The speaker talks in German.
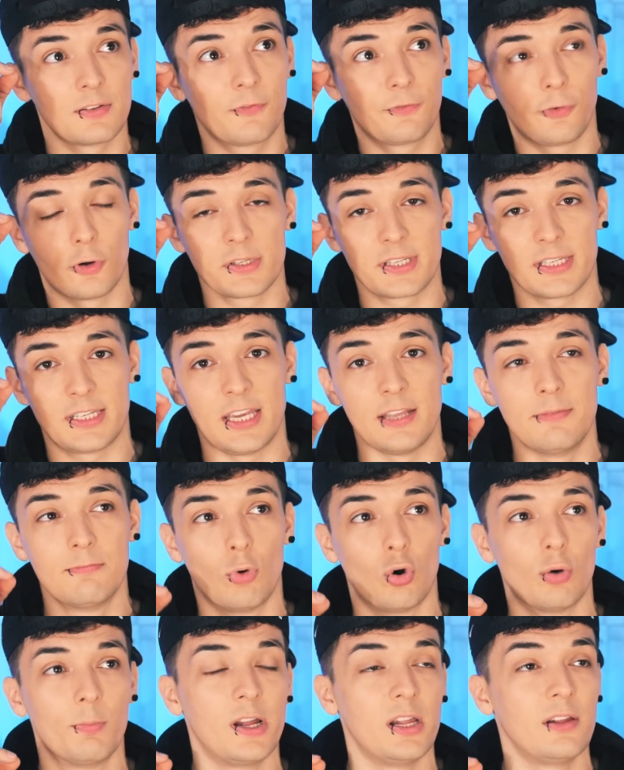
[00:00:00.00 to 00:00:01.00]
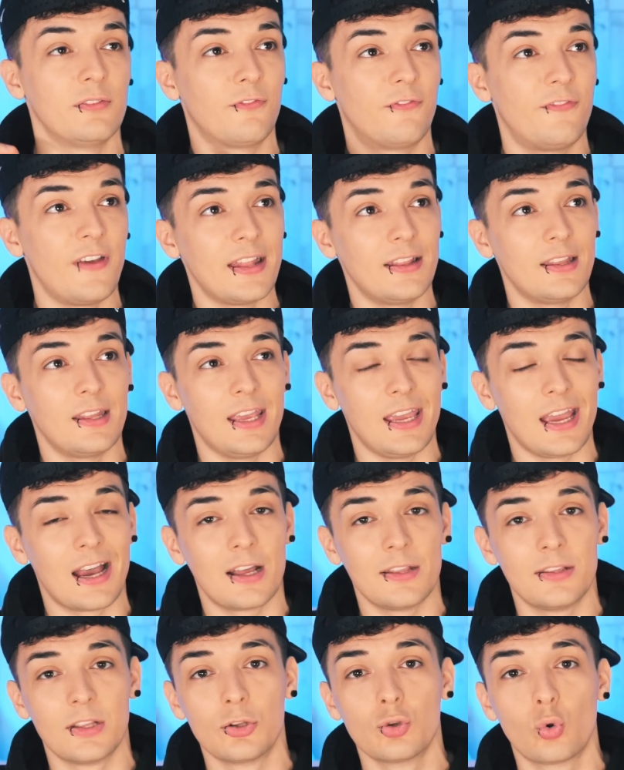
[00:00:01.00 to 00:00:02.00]
vor sich hin mobelt, wenn er
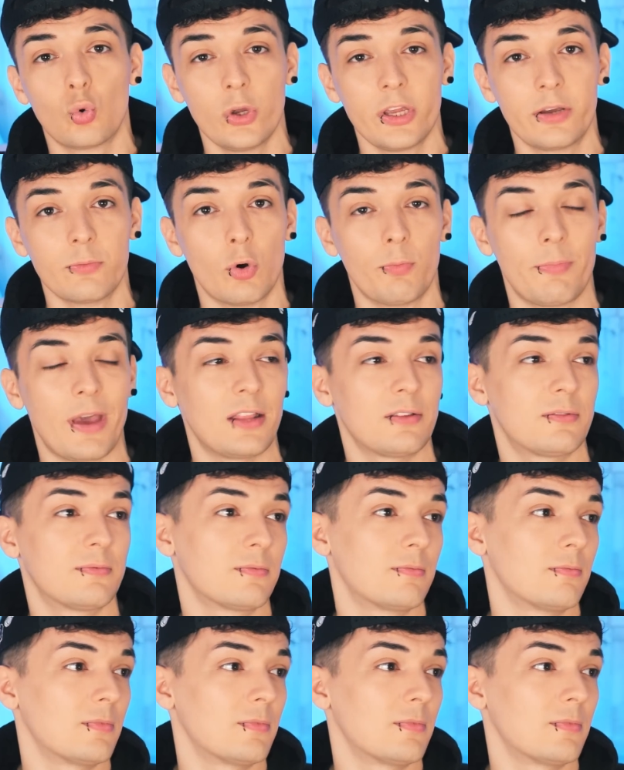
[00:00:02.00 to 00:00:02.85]
einen ruhigen Moment